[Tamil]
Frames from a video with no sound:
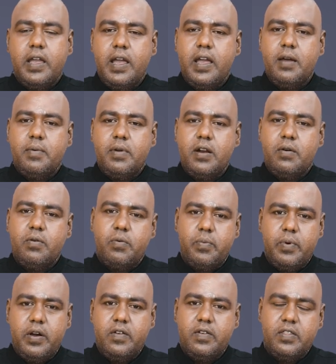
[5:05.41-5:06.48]
ஏன் அப்படின்னா ஒரு
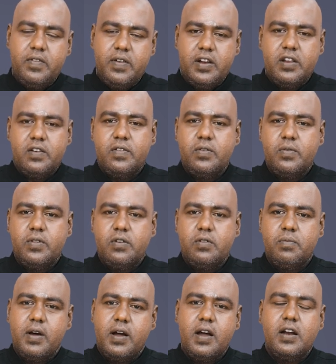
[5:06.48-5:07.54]
பெண் வந்து வீட்டுக்கு
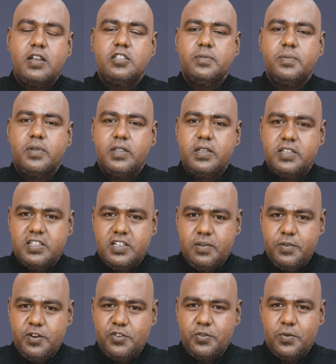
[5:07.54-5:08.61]
வருவதோர் மகாலட்சுமி வந்துச்சு
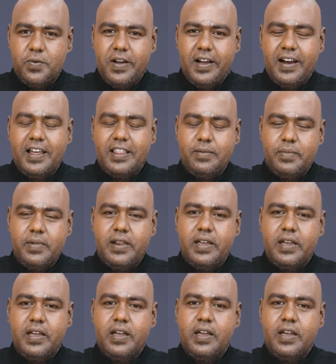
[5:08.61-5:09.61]
அப்படின்னு சொல்லுவாங்கள்ல அந்தமாரி